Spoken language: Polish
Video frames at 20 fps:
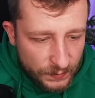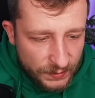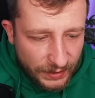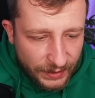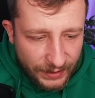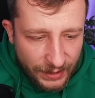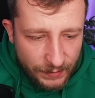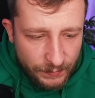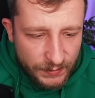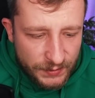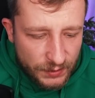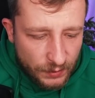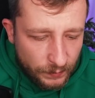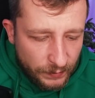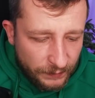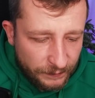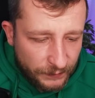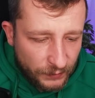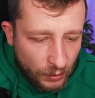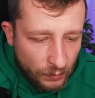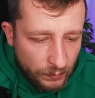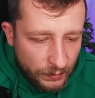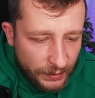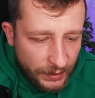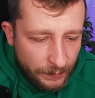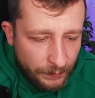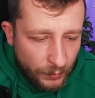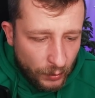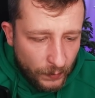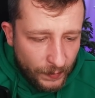Zagrajmy sobie w tą
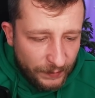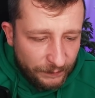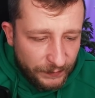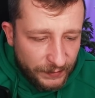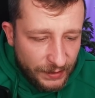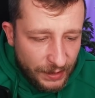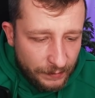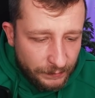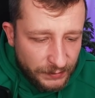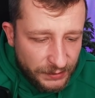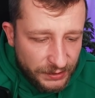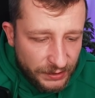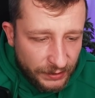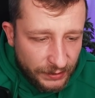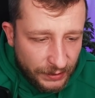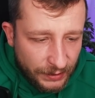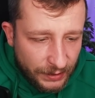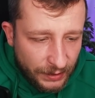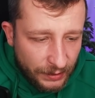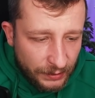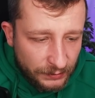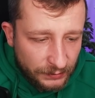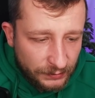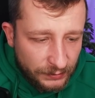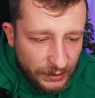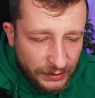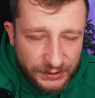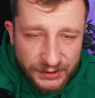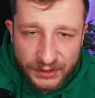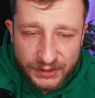grę, bo ona wydała mi się taka
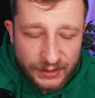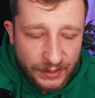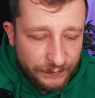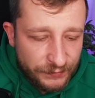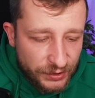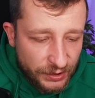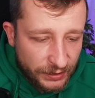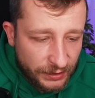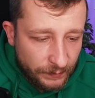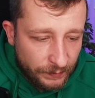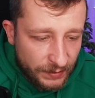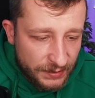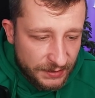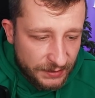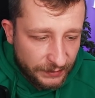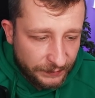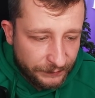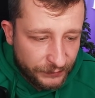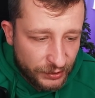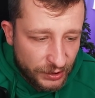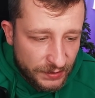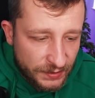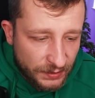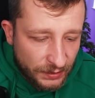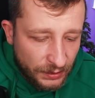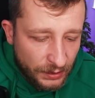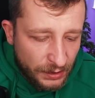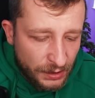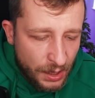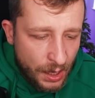najciekawsza chyba z tych
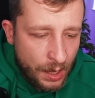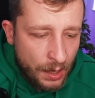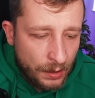wszystkich.